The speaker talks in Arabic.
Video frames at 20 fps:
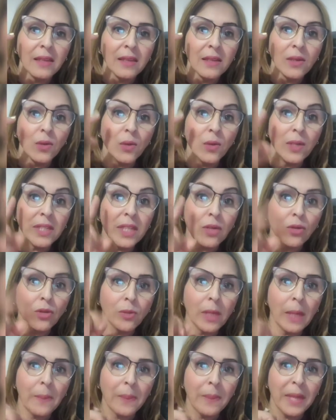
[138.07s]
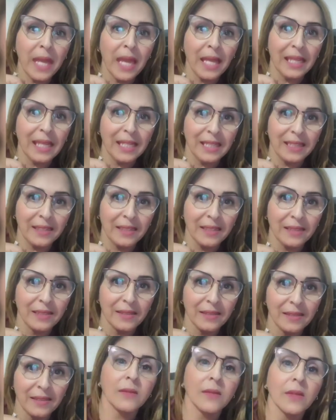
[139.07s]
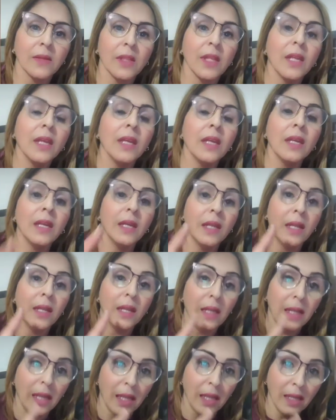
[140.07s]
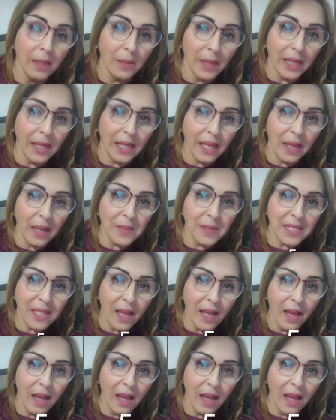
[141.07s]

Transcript: واللي كيكون مخبيها عليك العلامه الخامسه